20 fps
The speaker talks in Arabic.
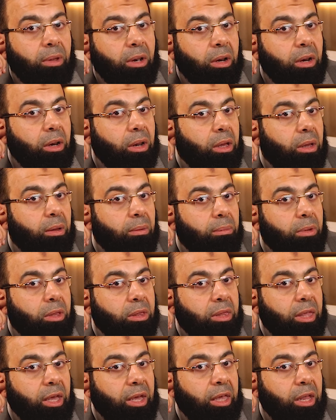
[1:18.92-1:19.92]
من
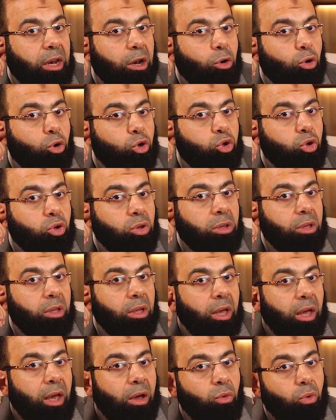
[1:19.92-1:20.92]
من داخل الاذن
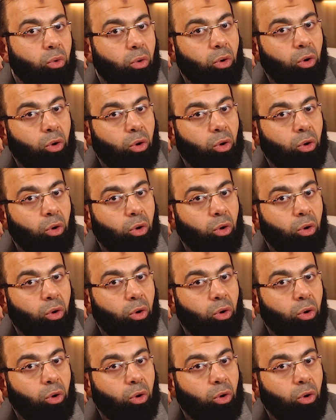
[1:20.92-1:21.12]
او